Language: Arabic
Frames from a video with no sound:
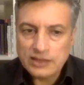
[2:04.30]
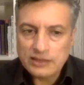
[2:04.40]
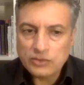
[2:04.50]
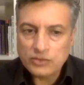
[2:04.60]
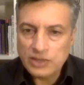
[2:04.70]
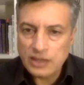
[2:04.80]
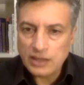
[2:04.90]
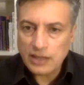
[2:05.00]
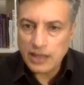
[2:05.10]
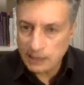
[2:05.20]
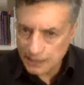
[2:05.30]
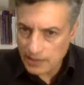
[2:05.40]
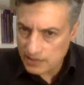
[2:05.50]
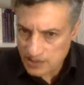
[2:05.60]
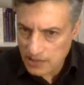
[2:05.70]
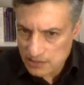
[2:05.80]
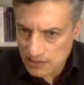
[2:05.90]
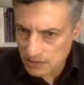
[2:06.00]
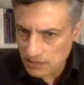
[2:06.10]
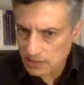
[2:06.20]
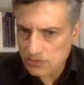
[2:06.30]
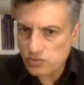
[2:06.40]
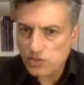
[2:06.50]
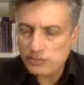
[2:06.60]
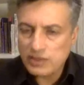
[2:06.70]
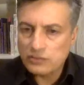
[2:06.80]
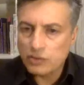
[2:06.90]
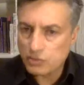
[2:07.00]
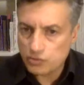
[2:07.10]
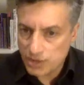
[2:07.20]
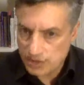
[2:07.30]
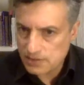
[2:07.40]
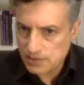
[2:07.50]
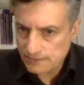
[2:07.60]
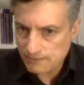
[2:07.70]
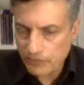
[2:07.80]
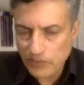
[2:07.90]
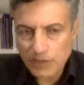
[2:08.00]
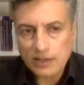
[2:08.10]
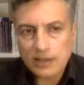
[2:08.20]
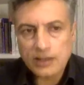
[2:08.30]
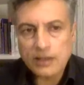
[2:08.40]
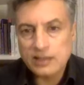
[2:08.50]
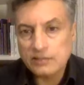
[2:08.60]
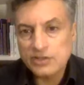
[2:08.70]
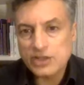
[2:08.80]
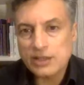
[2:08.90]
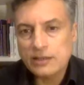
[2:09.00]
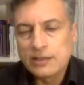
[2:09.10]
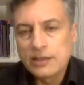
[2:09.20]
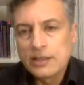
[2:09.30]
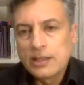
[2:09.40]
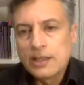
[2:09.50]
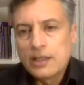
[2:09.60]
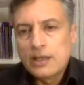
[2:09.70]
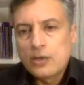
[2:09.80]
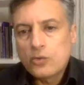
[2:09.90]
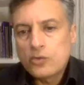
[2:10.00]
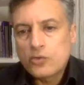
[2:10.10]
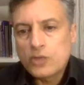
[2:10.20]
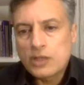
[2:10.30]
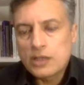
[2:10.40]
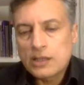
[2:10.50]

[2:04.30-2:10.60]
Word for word: الالكترونيه علنت قالت ان سليمان جات آه، هذه من جهه و